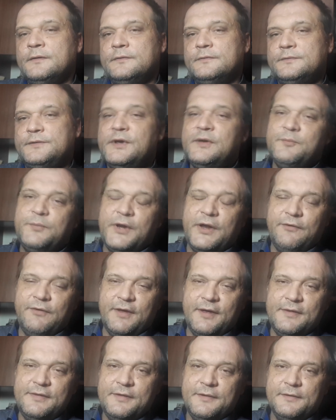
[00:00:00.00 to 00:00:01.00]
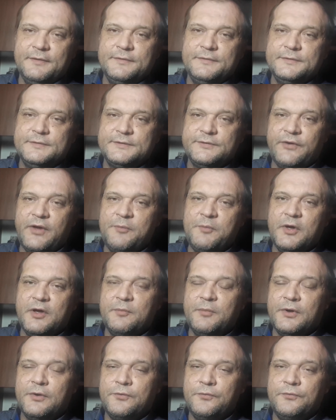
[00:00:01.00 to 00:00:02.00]
Всем привет! С вами
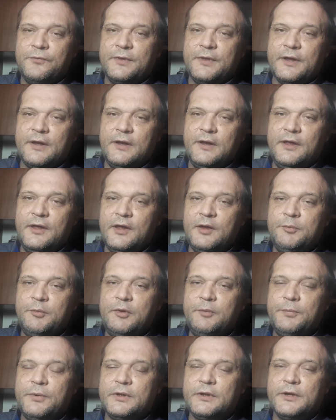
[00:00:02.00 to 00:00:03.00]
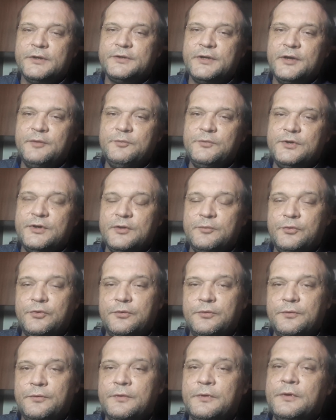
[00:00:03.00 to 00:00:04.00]
Комаров Виталий, и мы продолжаем
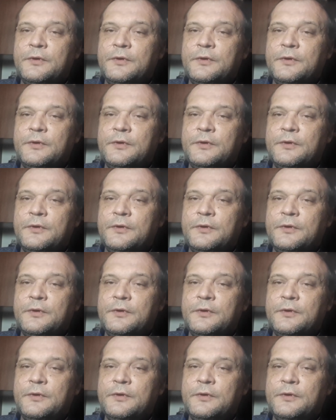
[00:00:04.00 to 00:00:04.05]
тему